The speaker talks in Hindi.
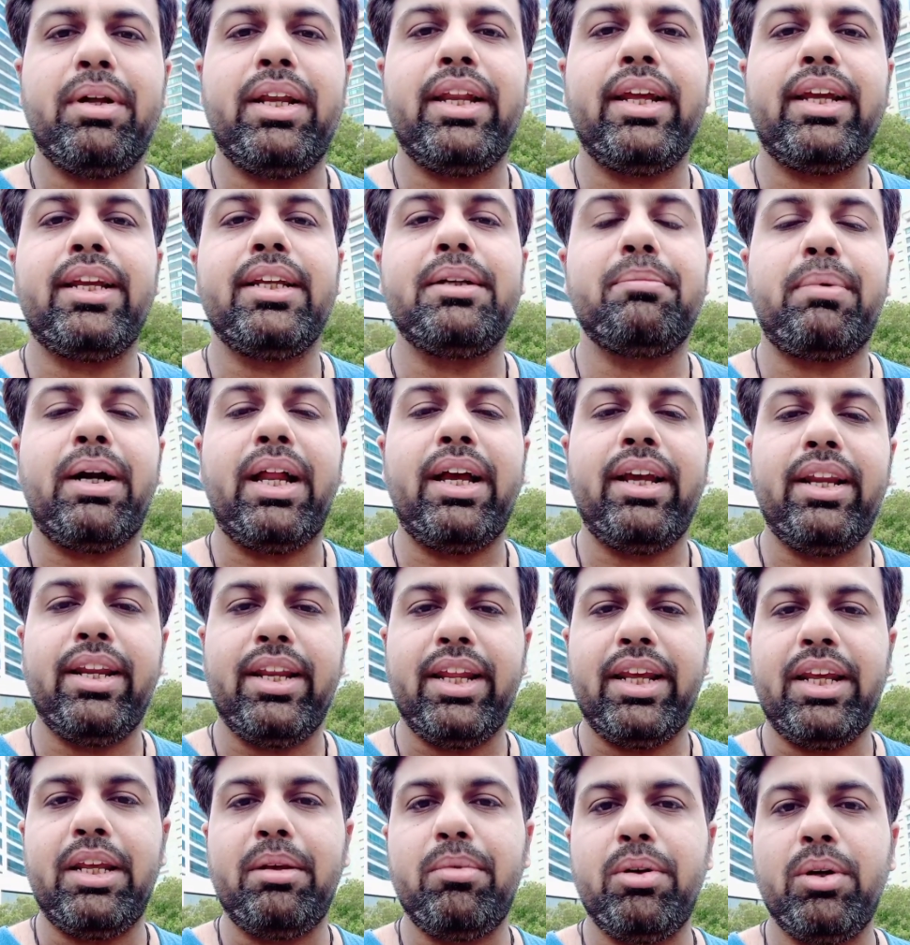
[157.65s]
पर लेकिन पढ़ाई
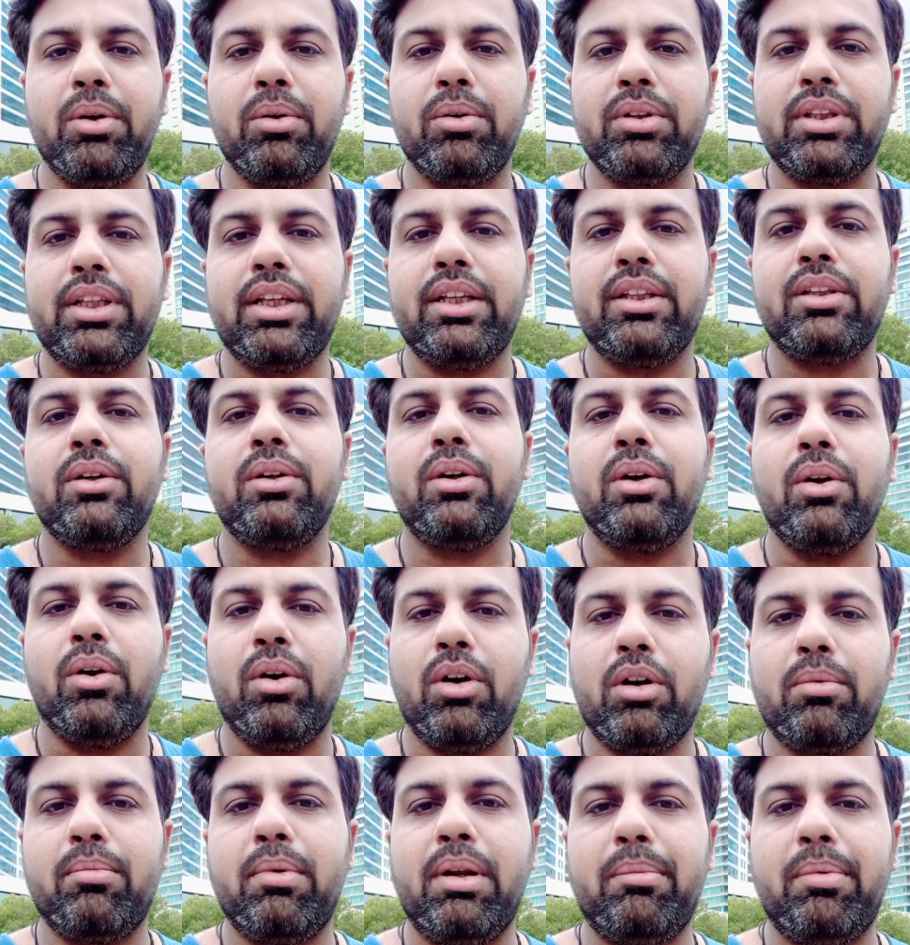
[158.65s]
नहीं भी होती तो
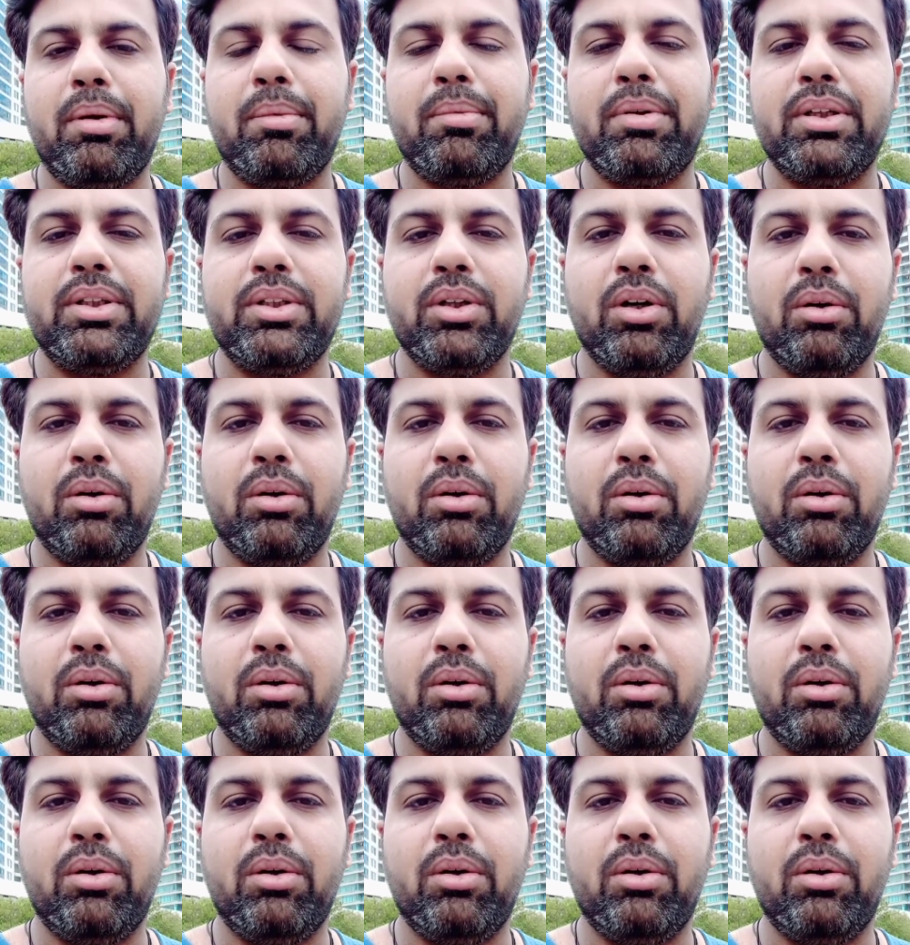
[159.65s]
नॉर्मल पे भी